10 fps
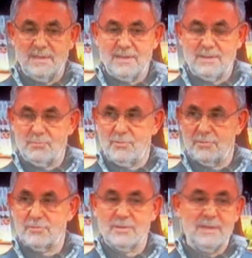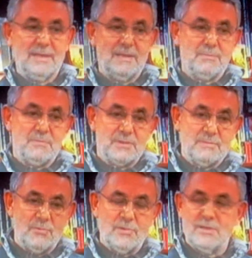biz neler yapıyoruz,
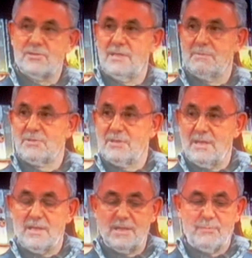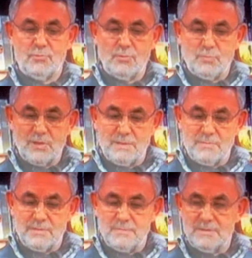bizim öğrencilerimiz neler yapıyor.
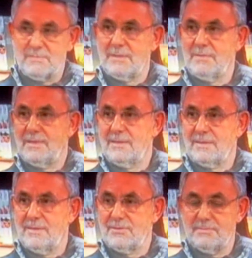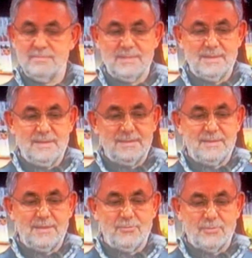Böyle birbirimize bir etkileşim
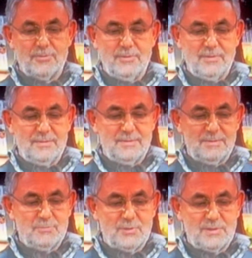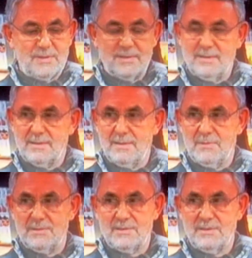de oluyor. E, bu da sanat
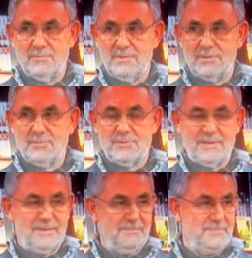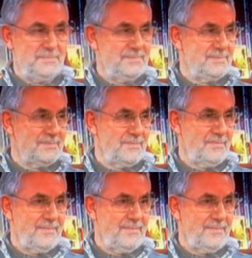adına bence sevindirici bir şey. Kesinlikle.